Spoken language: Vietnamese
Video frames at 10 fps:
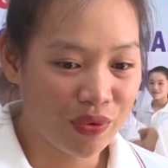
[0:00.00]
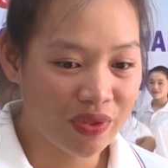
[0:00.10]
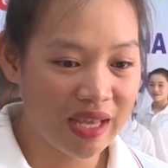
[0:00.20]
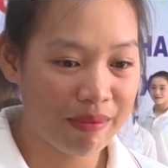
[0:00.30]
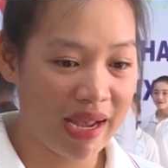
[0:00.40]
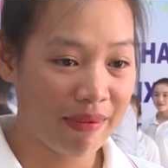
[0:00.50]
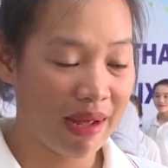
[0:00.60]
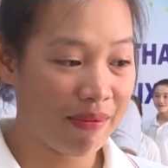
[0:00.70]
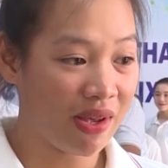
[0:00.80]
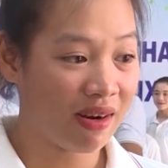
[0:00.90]
đầu tiên mà em
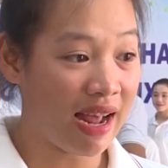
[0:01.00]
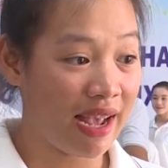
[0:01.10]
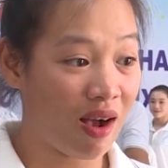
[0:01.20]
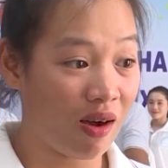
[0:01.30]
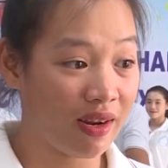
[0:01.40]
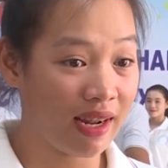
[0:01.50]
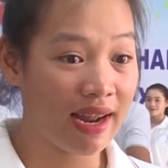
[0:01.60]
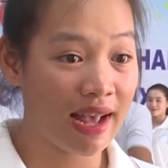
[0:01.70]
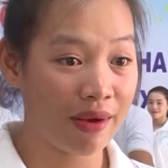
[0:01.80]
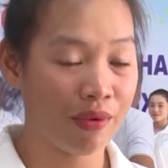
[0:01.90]
tham dự Đại hội Thể
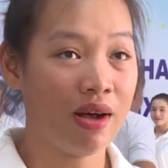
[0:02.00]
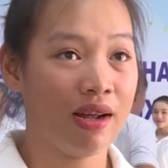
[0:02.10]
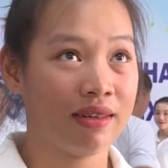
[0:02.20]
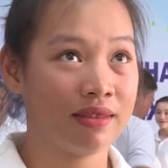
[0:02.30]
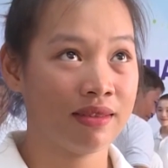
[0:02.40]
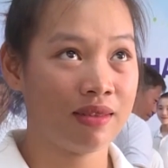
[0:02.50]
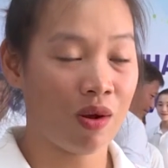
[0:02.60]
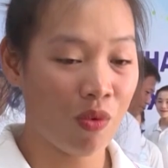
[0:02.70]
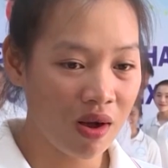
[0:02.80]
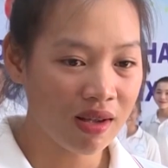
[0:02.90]
thao
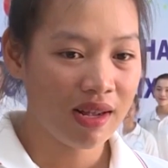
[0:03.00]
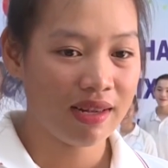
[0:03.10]
Toàn quốc.